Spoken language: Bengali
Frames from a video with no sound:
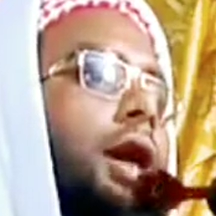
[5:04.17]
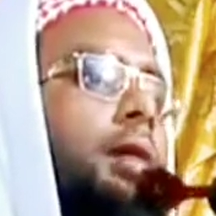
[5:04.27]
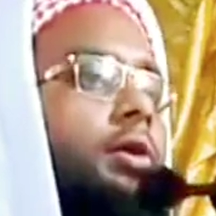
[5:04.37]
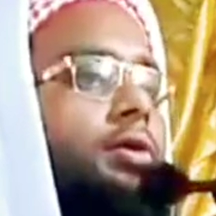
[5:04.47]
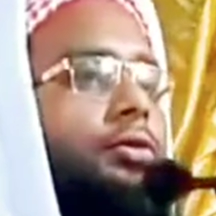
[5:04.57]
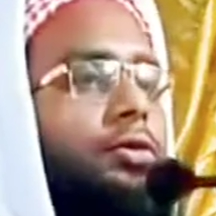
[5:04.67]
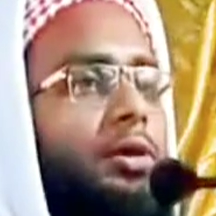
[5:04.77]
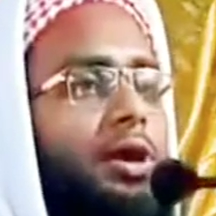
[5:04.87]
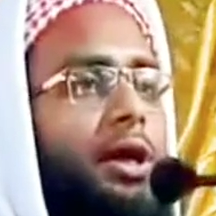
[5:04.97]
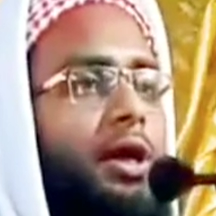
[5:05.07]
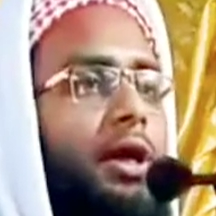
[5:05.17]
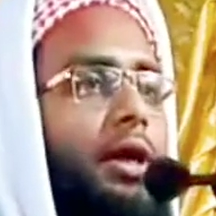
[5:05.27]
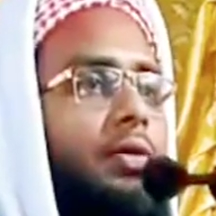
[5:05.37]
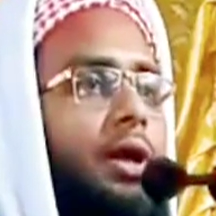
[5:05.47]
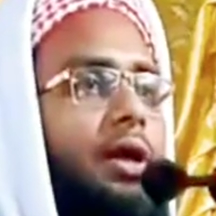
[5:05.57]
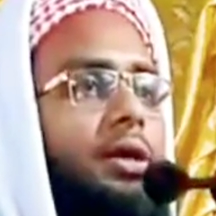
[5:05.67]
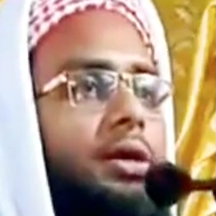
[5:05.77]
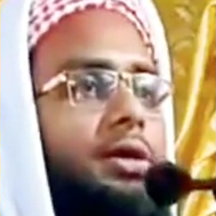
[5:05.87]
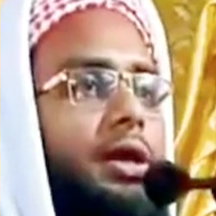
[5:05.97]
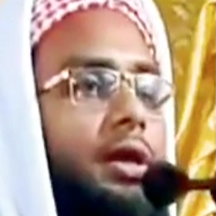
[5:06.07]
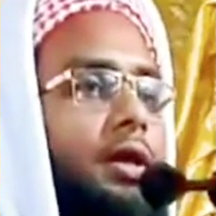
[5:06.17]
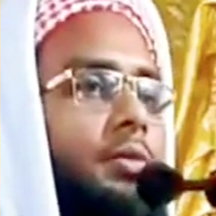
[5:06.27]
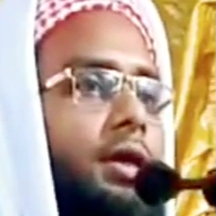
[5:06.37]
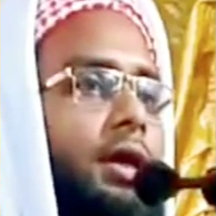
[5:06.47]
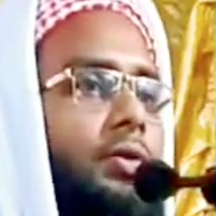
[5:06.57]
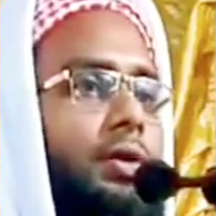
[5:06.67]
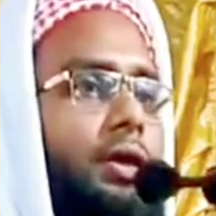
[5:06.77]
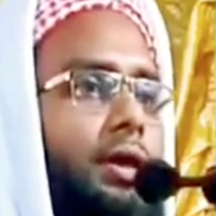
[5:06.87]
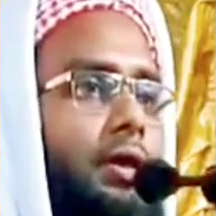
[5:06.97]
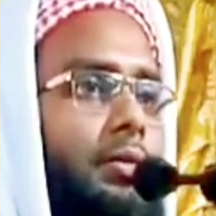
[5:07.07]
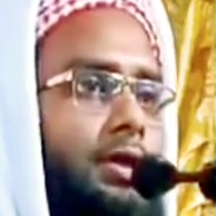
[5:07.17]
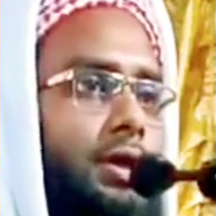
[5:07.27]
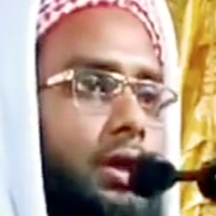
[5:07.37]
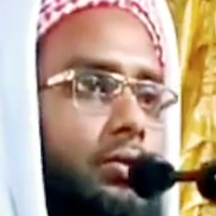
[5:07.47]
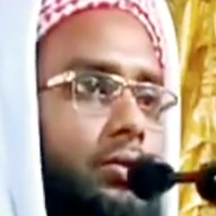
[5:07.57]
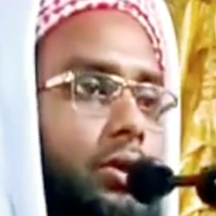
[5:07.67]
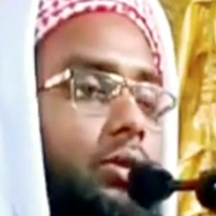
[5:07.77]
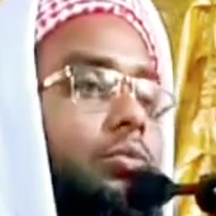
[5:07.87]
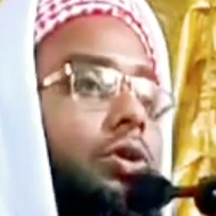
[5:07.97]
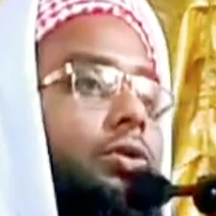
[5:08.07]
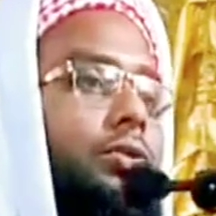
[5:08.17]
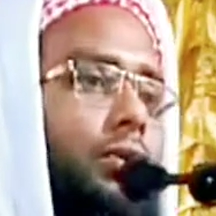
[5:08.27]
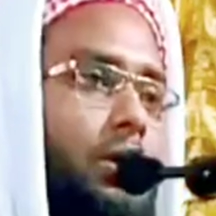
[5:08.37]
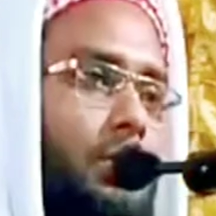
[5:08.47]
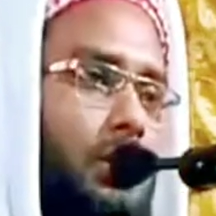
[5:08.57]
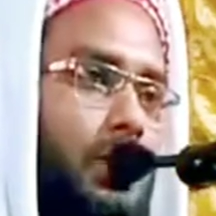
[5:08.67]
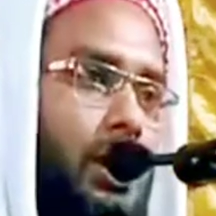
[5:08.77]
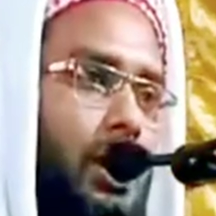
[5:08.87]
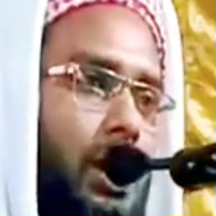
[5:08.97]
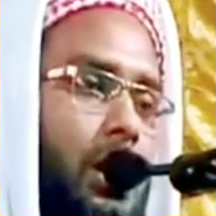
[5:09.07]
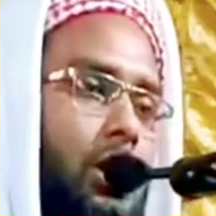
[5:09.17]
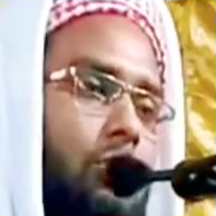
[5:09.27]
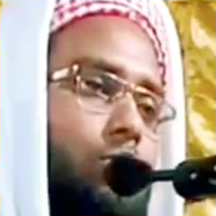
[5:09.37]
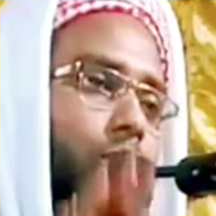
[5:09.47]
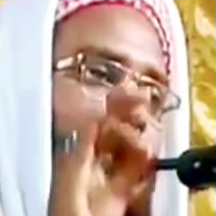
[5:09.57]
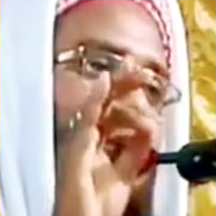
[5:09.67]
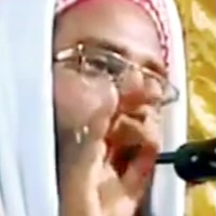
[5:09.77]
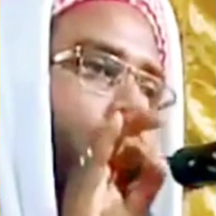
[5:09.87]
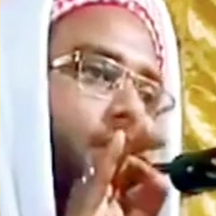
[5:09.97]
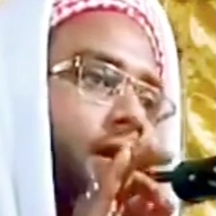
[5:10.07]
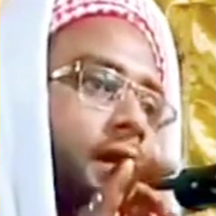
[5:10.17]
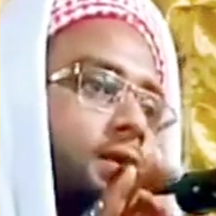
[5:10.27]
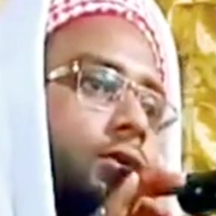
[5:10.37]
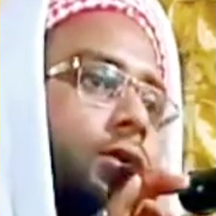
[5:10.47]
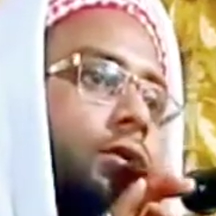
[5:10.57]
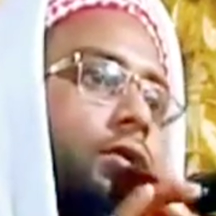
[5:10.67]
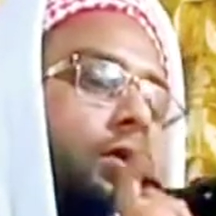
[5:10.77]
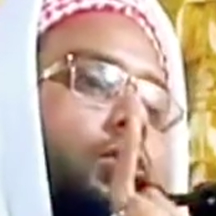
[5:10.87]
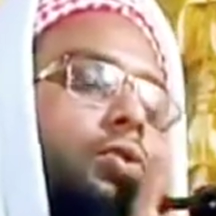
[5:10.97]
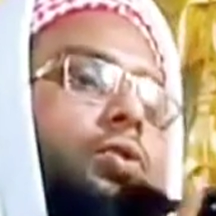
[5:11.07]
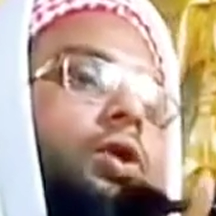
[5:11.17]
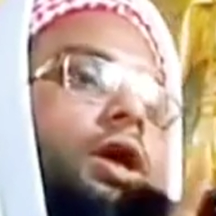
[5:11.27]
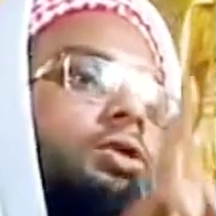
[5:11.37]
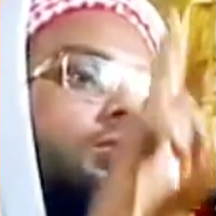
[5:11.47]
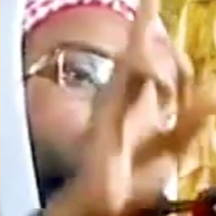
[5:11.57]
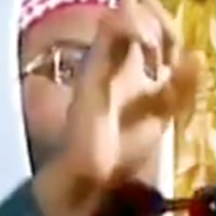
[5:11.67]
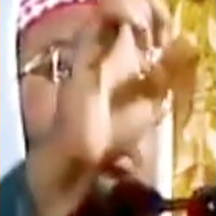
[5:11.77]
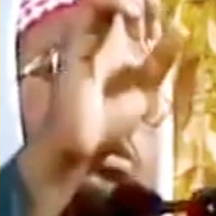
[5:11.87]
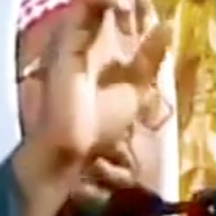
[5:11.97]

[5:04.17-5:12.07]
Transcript: এবং তোমাদের আহলাউলাদকে জাহান নামের আগুনের থেকে বাঁচাও বন্ধুগণ আমার ভাইয়েরা মমিন লোকদের কাজ হইল কোন একজন